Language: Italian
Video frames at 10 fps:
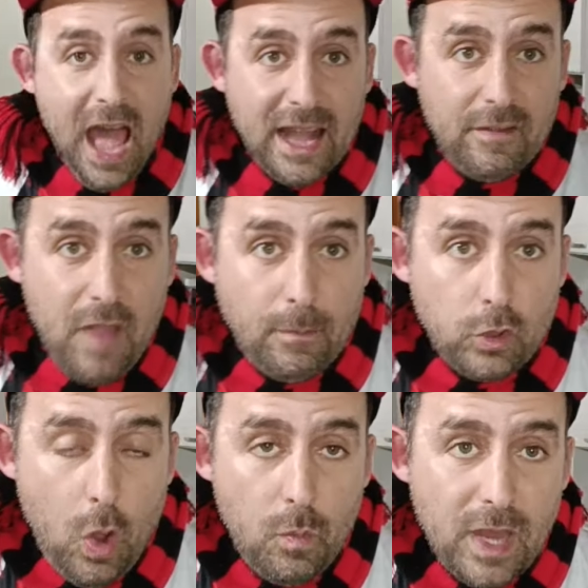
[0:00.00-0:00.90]

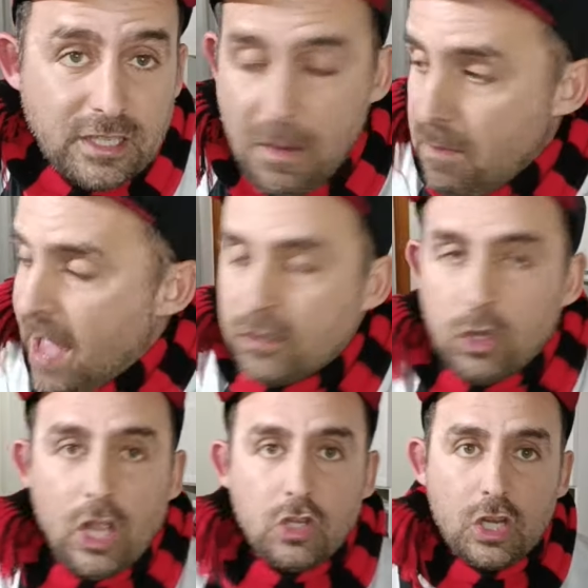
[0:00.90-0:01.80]
Arriviamo da un mese e
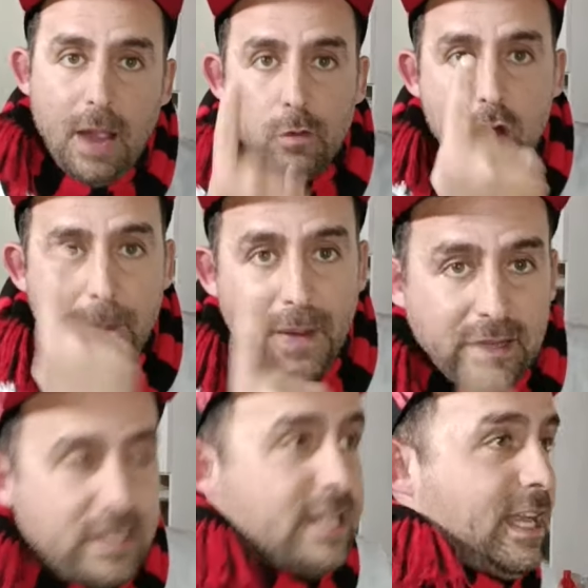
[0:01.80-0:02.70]
mezzo che giochiamo una
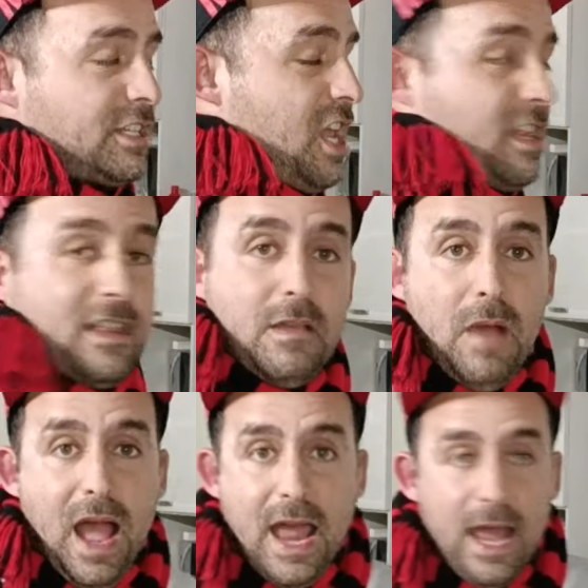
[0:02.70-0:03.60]
partita a
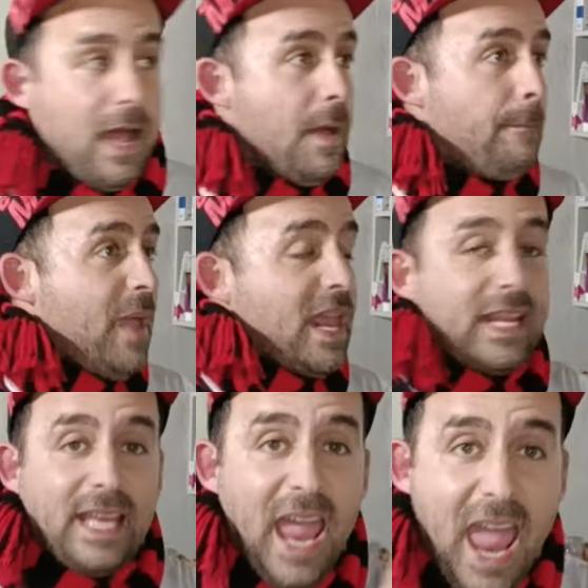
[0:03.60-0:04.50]
settimana,
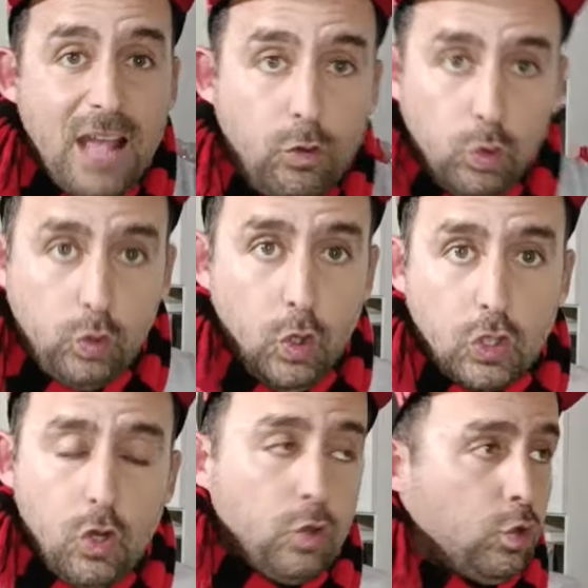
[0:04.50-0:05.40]
perché tutto
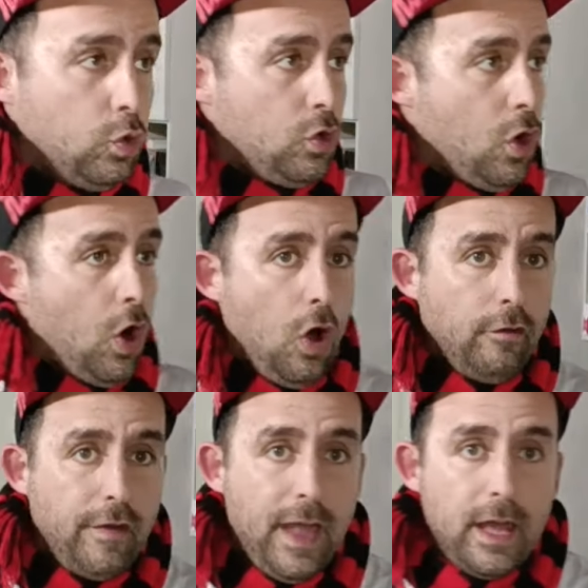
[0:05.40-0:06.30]
sto turn
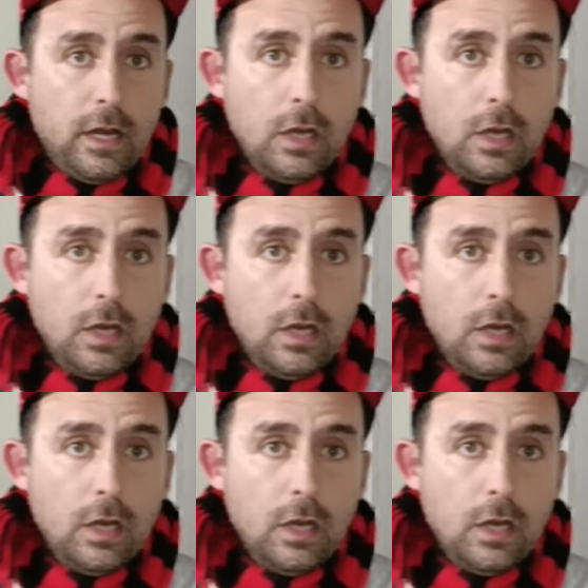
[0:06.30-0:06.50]
9?